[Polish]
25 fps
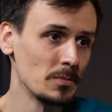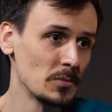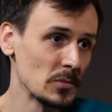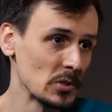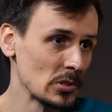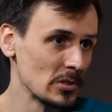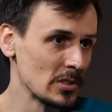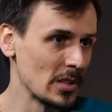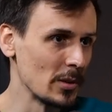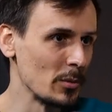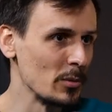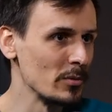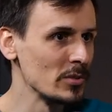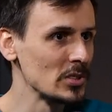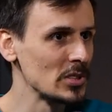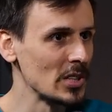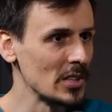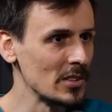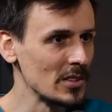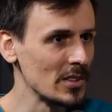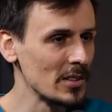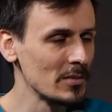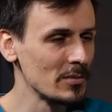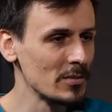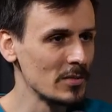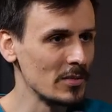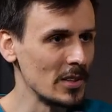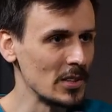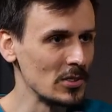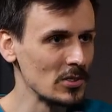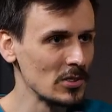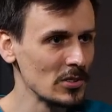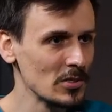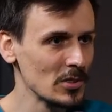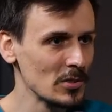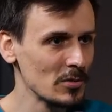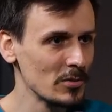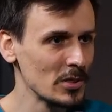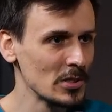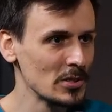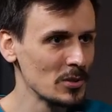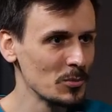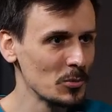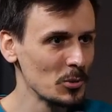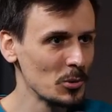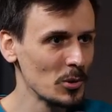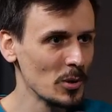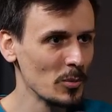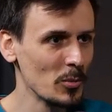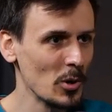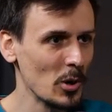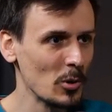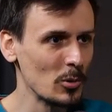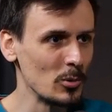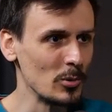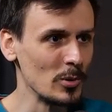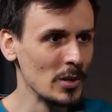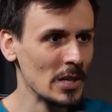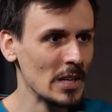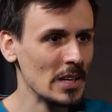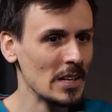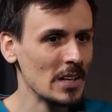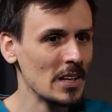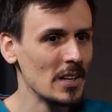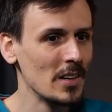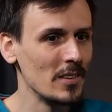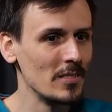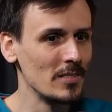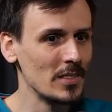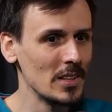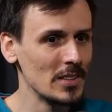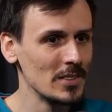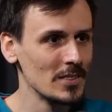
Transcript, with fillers: zostało wycięte w 2022 roku. I